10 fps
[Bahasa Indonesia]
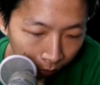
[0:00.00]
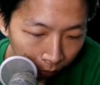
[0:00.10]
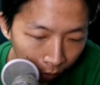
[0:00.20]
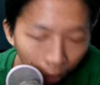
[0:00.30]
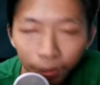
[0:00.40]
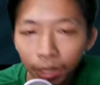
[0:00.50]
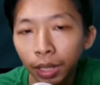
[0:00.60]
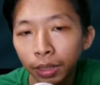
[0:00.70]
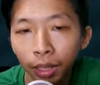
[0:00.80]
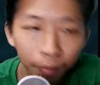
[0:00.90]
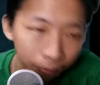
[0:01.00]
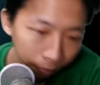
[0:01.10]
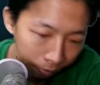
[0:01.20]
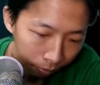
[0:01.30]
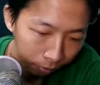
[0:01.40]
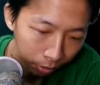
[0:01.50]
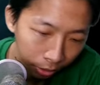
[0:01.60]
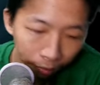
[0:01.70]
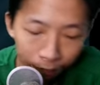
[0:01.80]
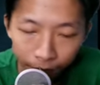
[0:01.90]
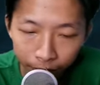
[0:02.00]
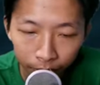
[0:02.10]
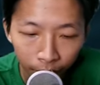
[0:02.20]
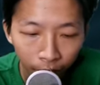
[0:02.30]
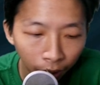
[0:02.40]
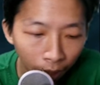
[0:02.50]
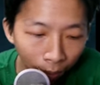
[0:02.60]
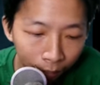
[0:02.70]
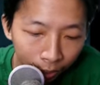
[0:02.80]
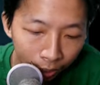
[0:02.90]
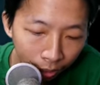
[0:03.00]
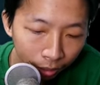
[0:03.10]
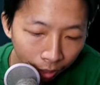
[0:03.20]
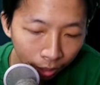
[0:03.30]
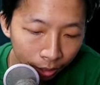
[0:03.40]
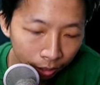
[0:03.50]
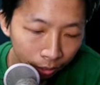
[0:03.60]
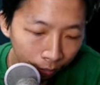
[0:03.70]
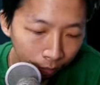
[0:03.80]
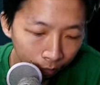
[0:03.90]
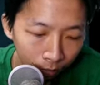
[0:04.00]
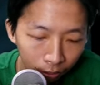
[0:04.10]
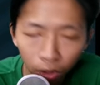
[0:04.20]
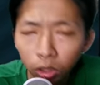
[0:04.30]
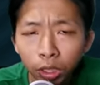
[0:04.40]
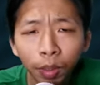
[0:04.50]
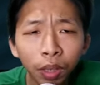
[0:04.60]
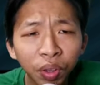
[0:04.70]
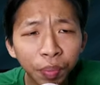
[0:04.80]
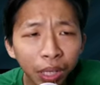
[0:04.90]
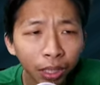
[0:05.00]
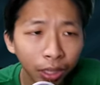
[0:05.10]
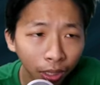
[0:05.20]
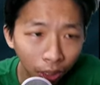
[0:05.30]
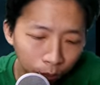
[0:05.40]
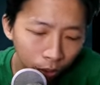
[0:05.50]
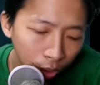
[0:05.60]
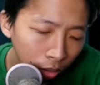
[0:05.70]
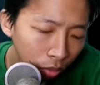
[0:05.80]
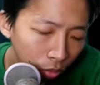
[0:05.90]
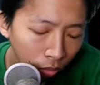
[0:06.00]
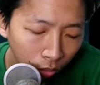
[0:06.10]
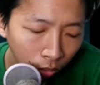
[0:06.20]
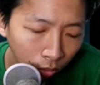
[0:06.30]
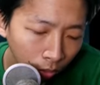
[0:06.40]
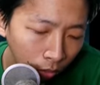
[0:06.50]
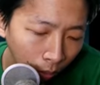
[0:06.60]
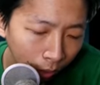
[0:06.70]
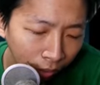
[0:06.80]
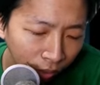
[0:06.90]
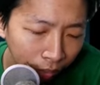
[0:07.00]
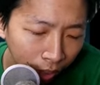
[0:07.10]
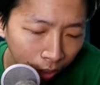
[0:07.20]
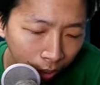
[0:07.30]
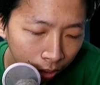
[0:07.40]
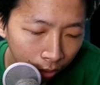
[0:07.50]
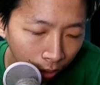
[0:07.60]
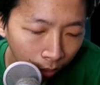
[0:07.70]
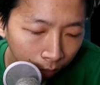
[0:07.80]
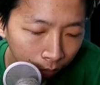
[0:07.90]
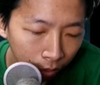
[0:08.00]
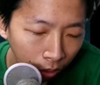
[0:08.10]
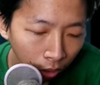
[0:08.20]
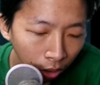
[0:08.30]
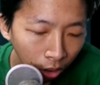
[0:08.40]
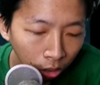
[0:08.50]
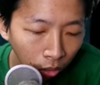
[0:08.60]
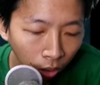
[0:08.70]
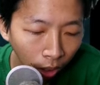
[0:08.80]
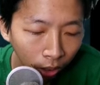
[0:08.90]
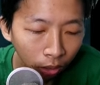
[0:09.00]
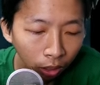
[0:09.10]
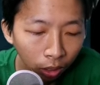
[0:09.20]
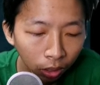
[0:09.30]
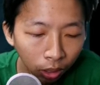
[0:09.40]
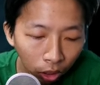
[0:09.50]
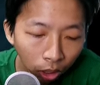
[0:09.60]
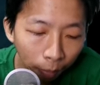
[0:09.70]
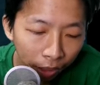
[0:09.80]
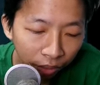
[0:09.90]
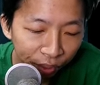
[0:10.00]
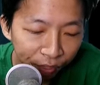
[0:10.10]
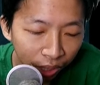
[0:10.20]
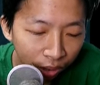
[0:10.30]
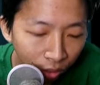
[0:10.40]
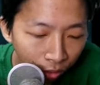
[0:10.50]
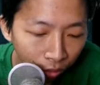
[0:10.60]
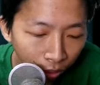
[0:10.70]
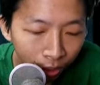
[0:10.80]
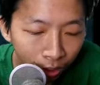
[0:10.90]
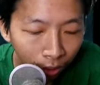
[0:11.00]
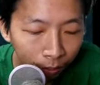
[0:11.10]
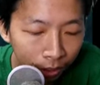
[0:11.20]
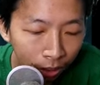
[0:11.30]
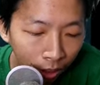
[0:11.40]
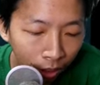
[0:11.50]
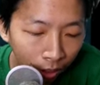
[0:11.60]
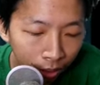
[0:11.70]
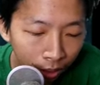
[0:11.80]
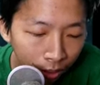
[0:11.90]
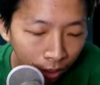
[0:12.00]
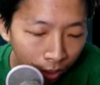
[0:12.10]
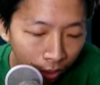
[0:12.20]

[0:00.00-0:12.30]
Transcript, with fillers: Update data. Siap. Update data guys gue usah pakai VPN ya kalau punya aku tuh gak pakai VPN guys nah tuh kan kalau nggak pakai VPN tuh lancar pasti ya lancar jaya